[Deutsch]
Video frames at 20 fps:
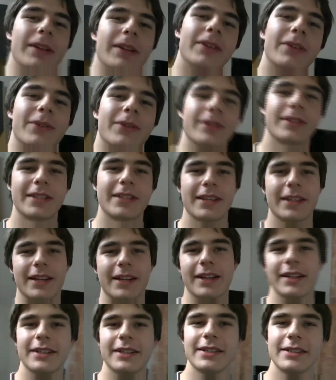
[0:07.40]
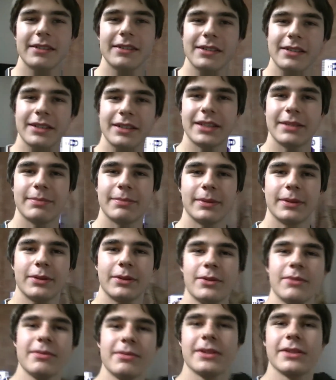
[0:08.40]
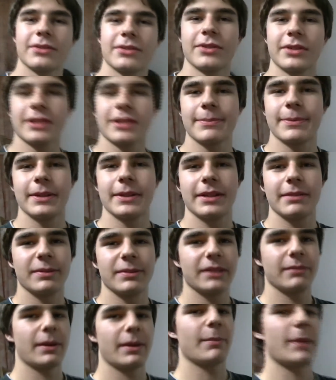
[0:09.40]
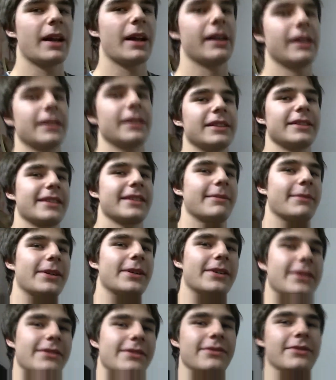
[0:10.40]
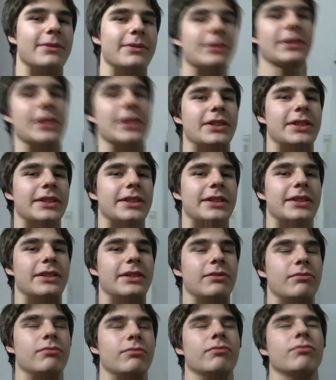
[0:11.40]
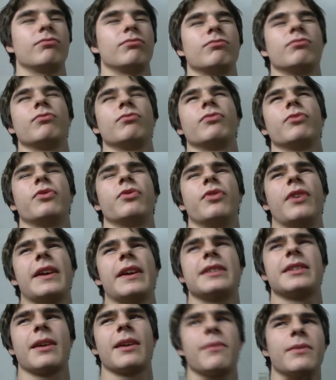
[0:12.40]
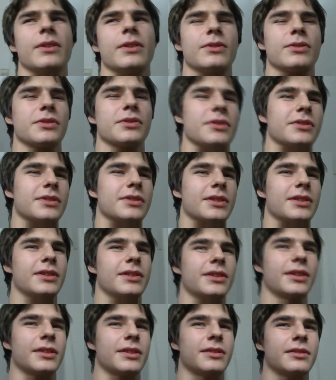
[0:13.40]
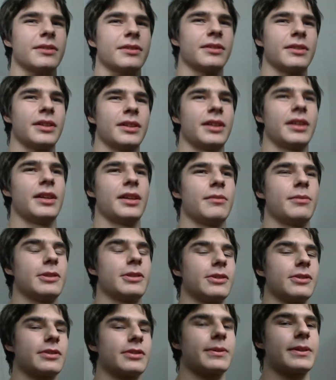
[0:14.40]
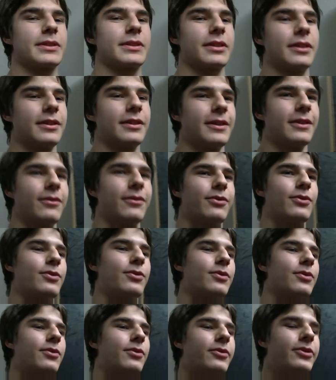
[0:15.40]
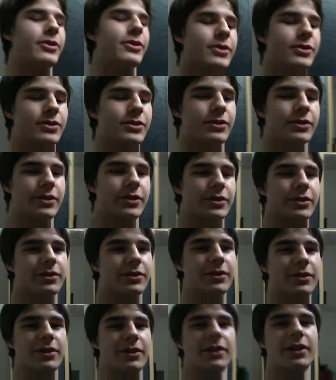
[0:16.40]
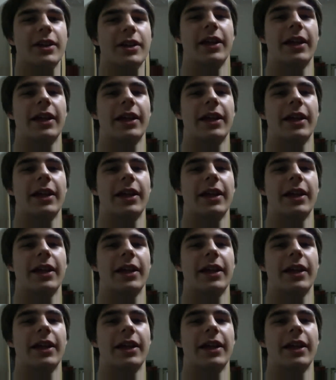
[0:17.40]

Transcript: Hintergrund sehen kann, ich bin umgezogen. Ich bin nicht mal in meinem alten Zimmer, wie man in den Facecam-Videos noch sehen kann. Beziehungsweise in den Infovideos oder so.